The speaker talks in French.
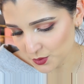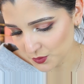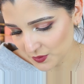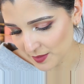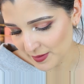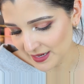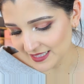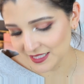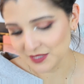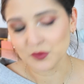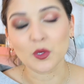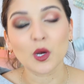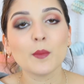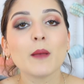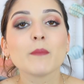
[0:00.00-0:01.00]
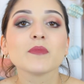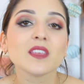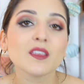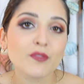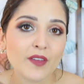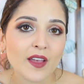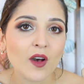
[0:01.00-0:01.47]
ce sont des palettes qui sont quand même
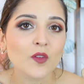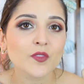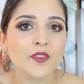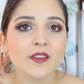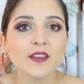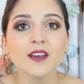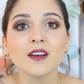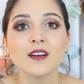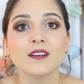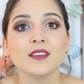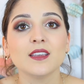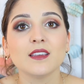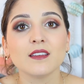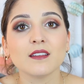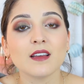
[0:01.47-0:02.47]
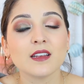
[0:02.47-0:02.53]
différentes et